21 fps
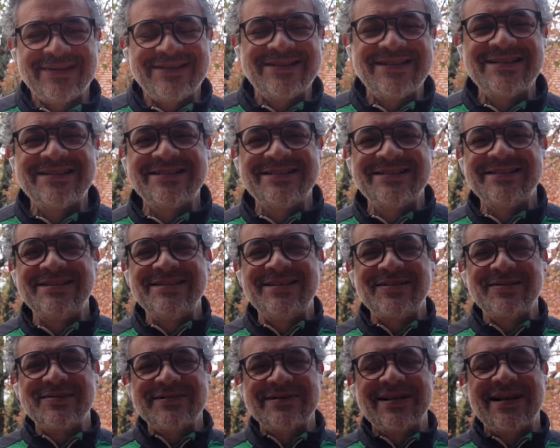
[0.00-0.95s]
Gente de
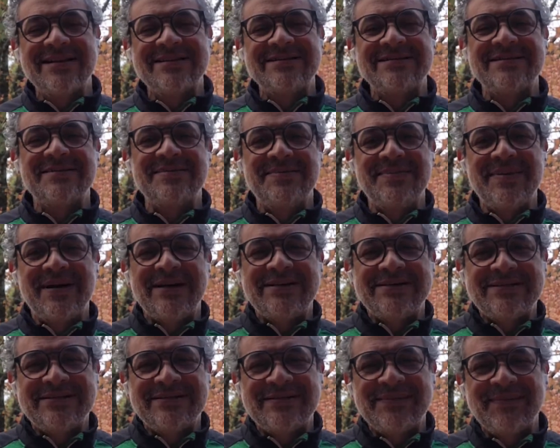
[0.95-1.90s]
Deus, graça e
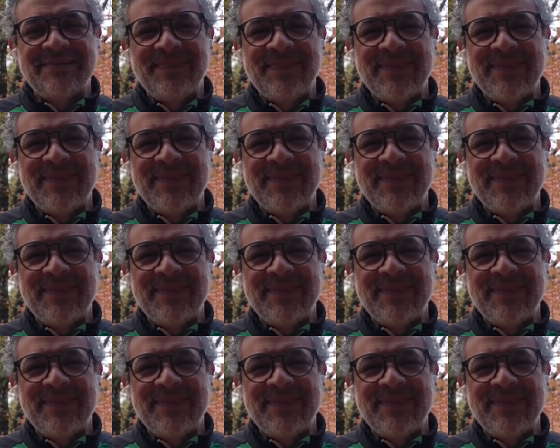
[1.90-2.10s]
paz.